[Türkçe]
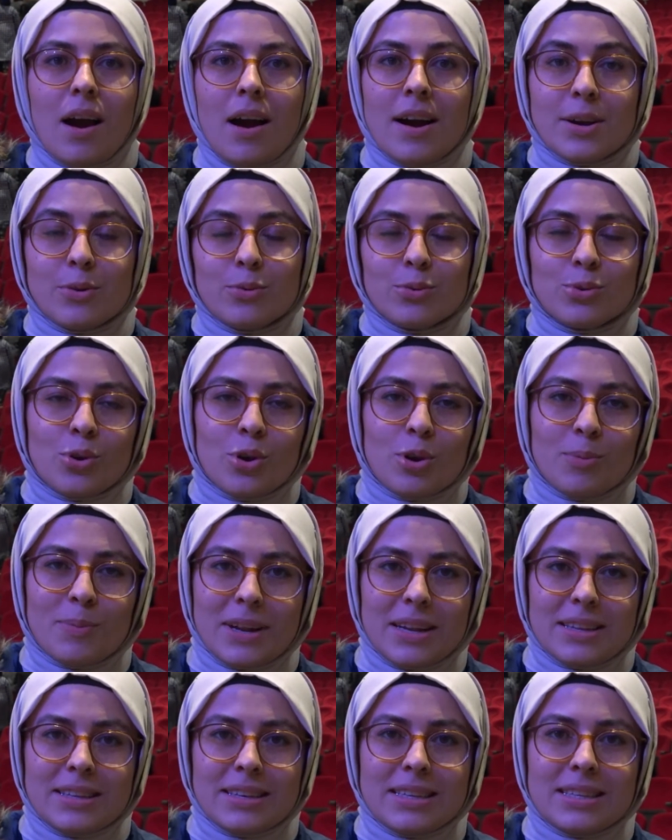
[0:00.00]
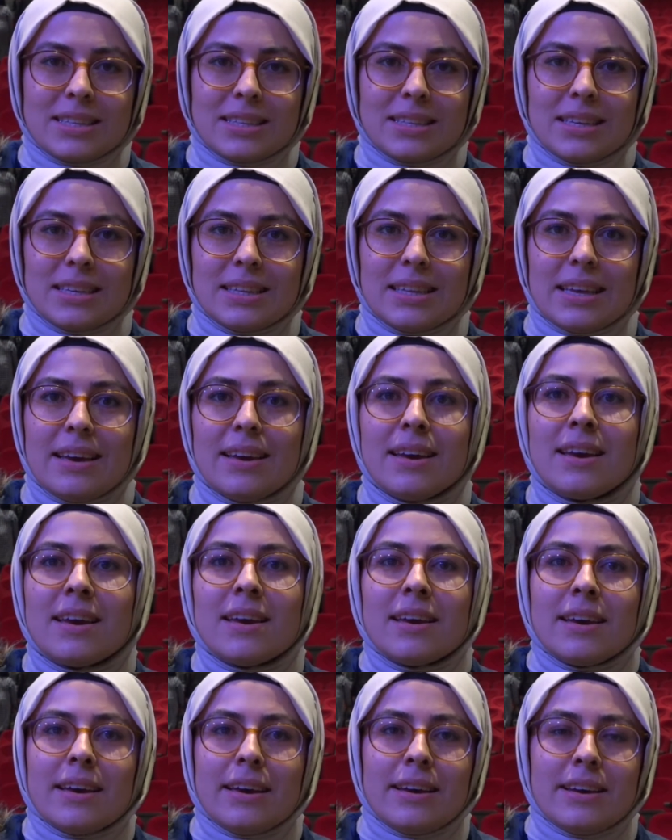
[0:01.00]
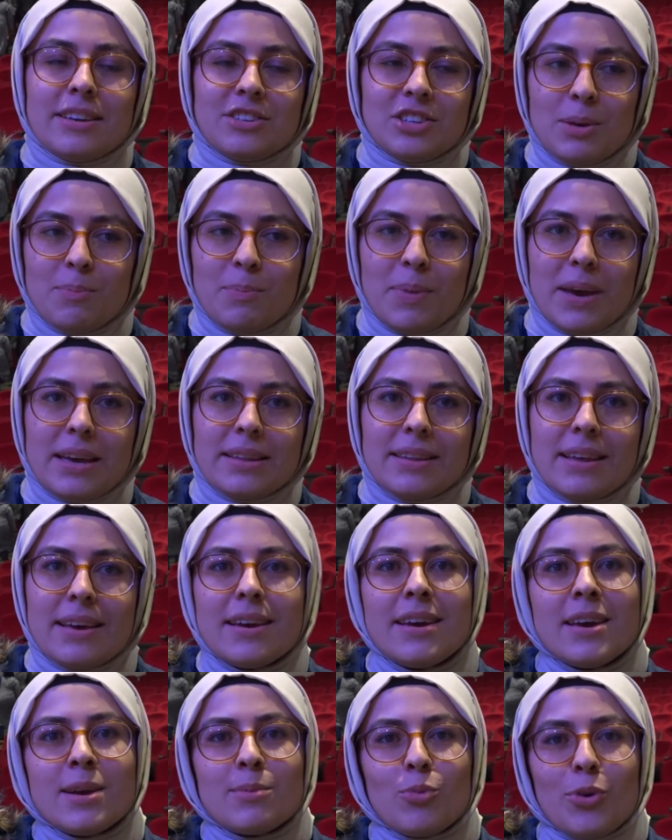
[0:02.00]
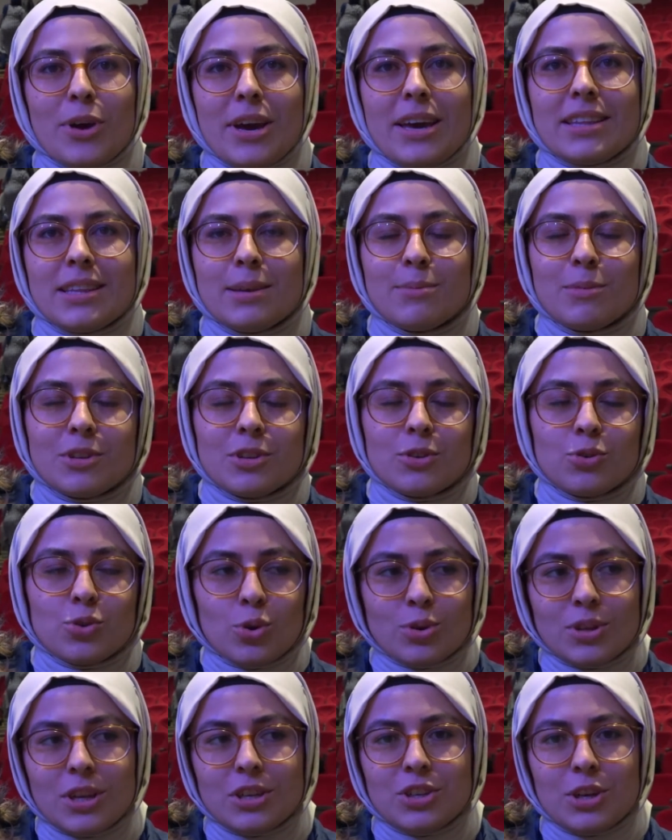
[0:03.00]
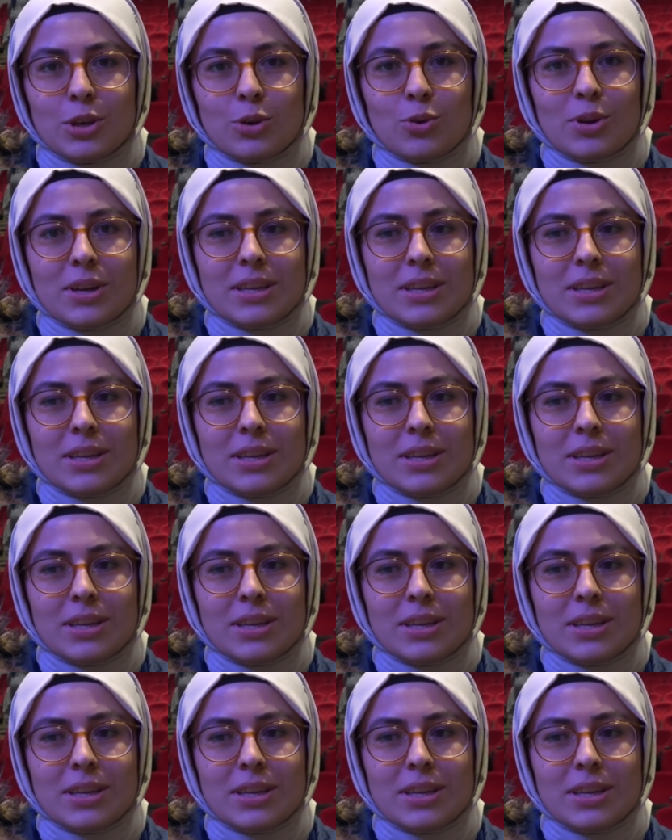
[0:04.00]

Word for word: Arnavutköy Belediyesi'ne de e, Cem Bey'e de bu eğitim için çok teşekkür